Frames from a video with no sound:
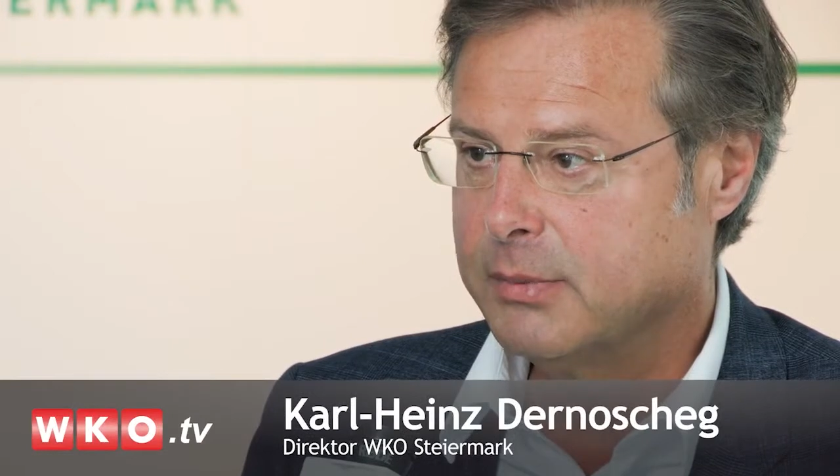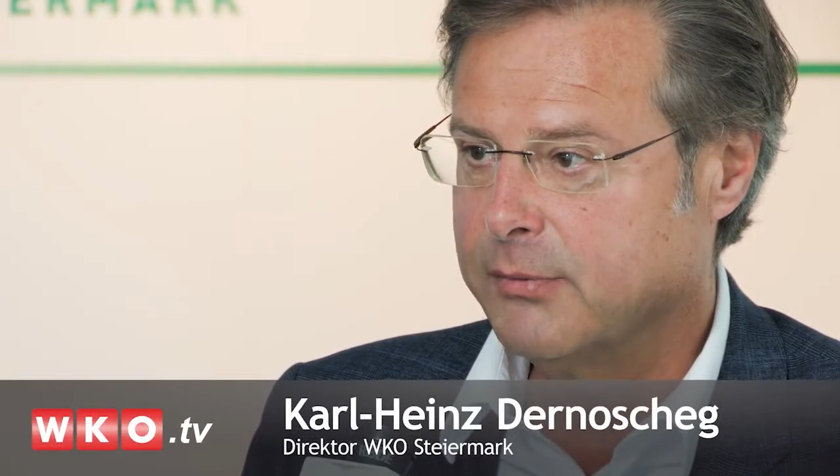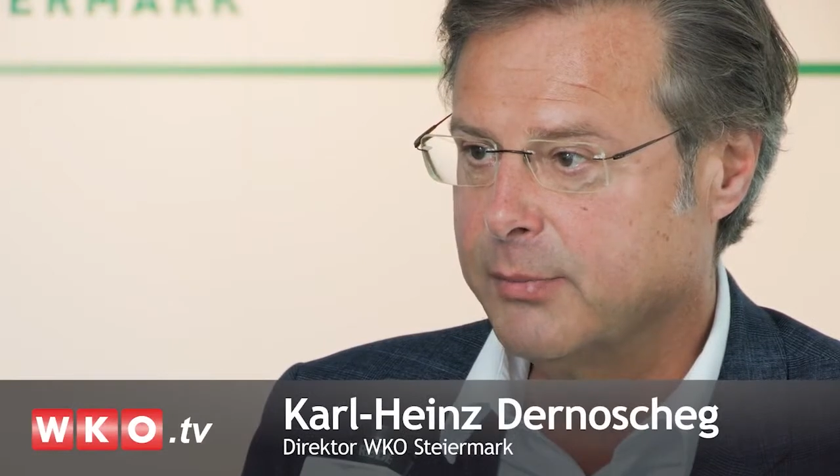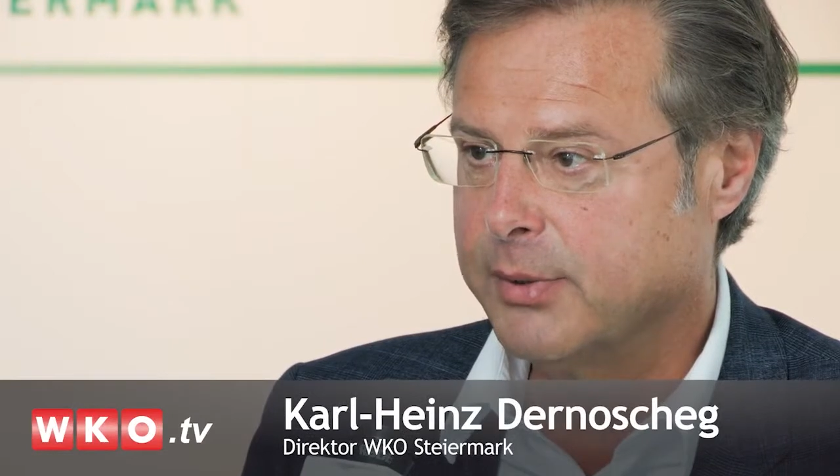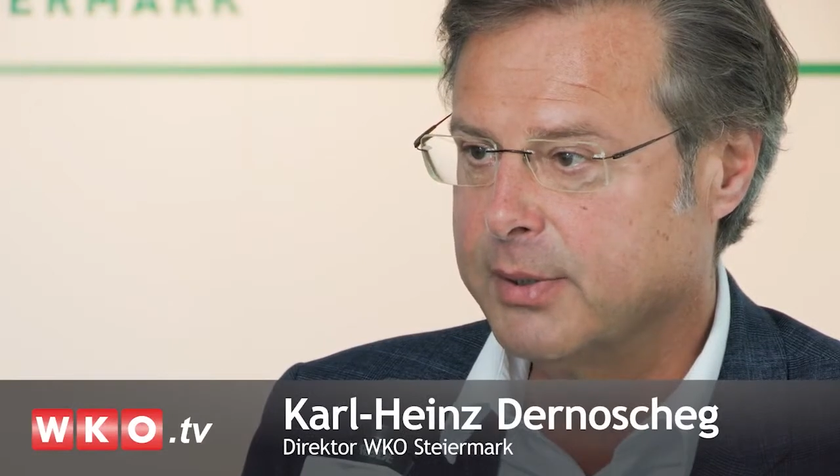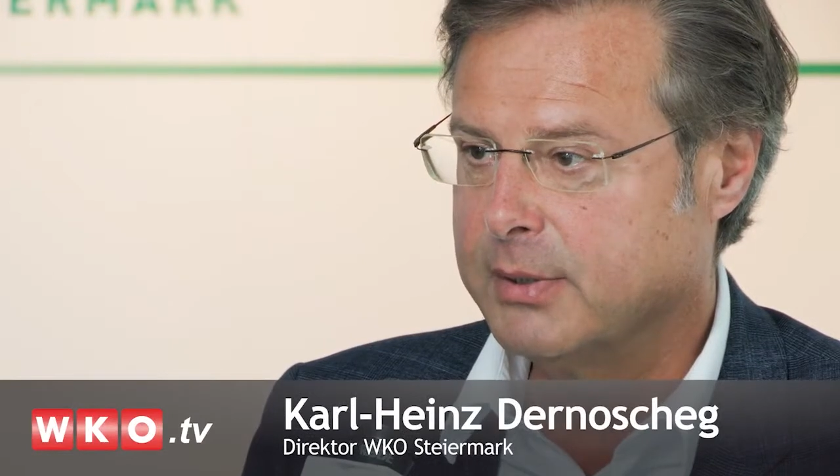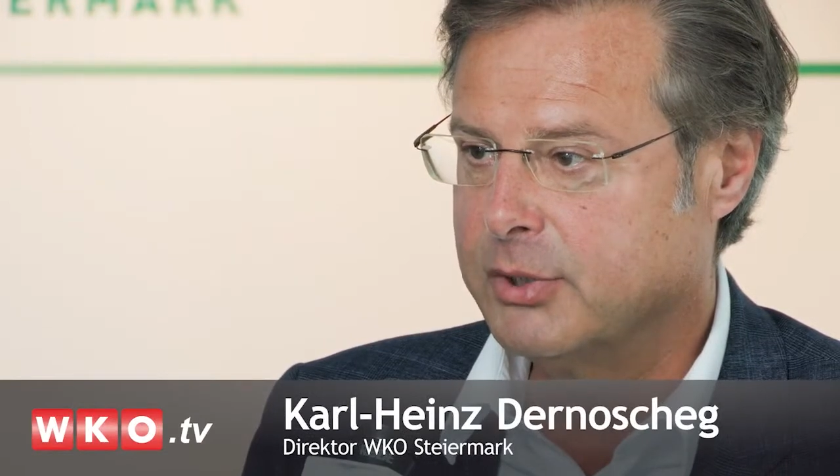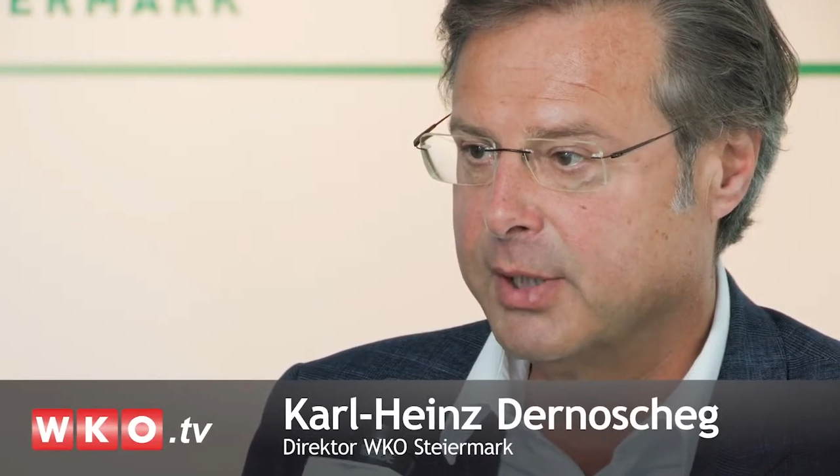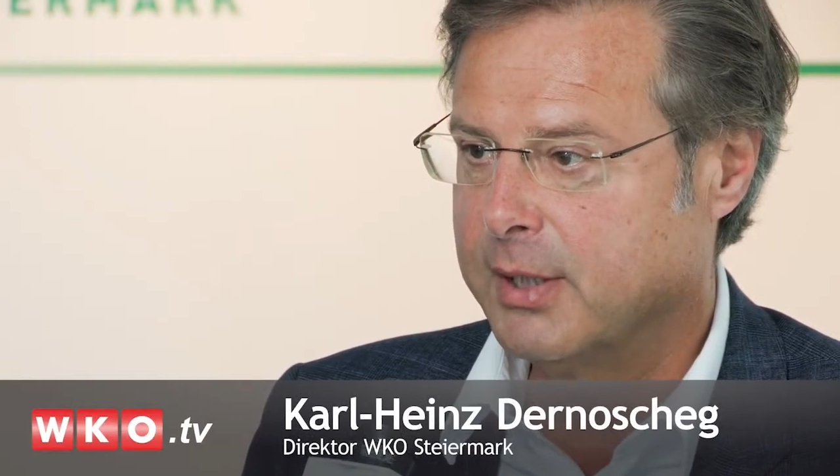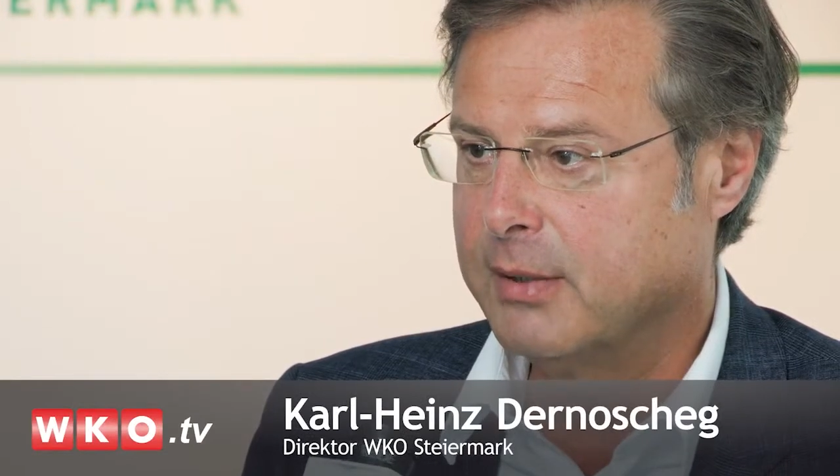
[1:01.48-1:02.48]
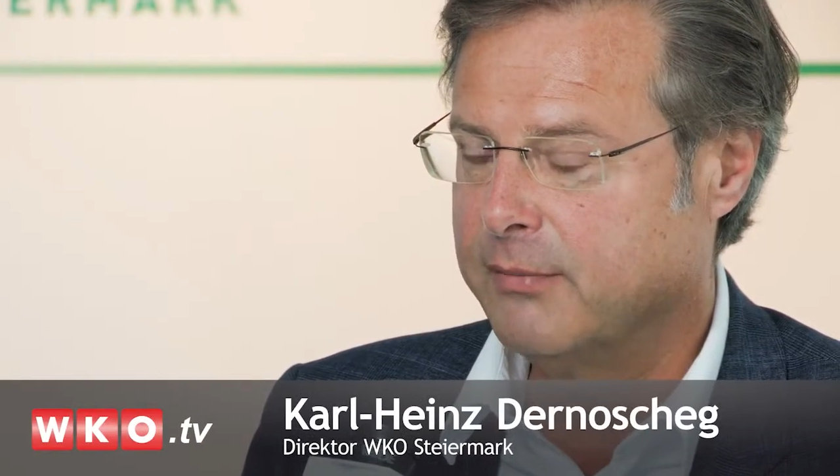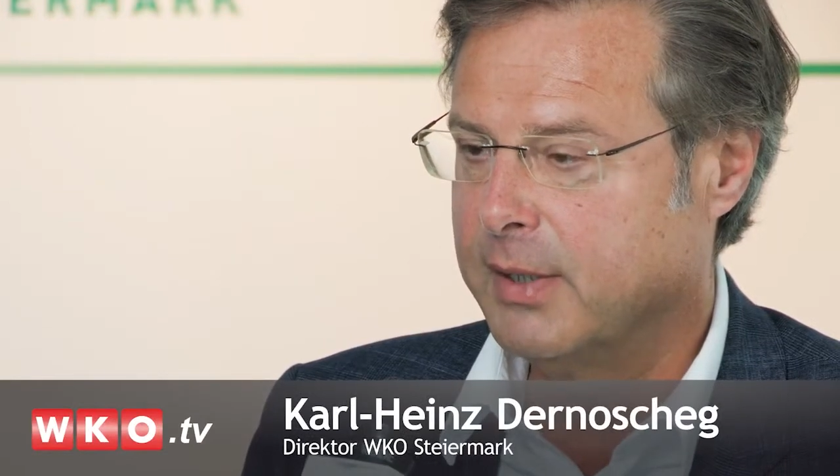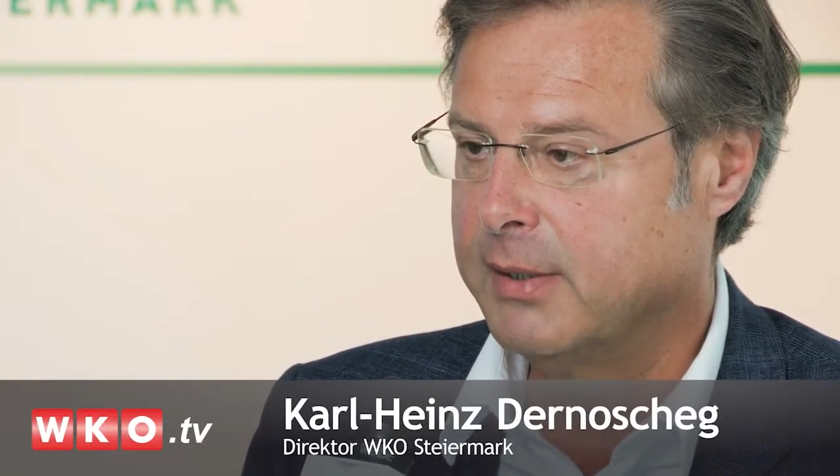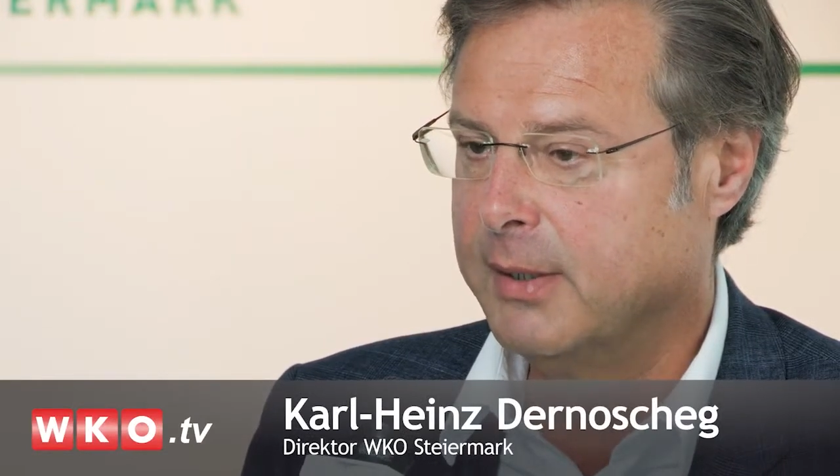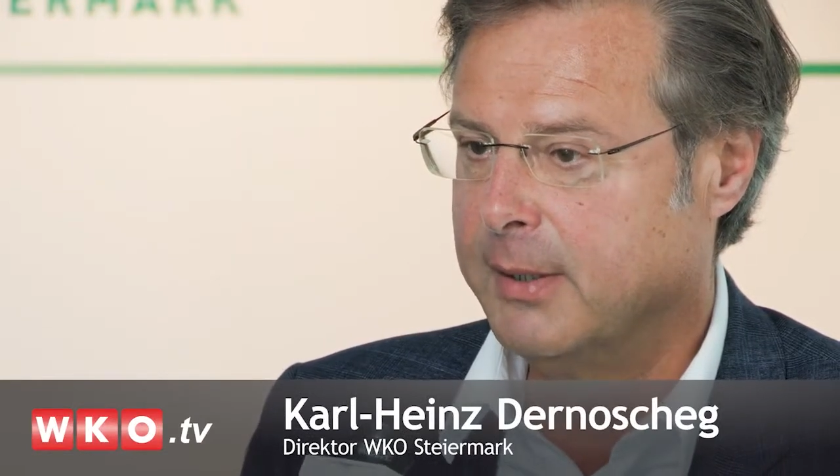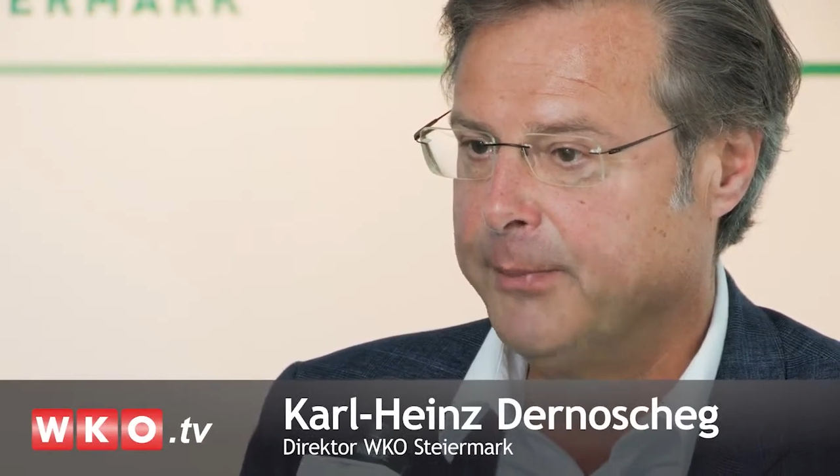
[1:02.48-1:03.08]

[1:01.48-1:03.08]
zwölf Monaten steigern werden.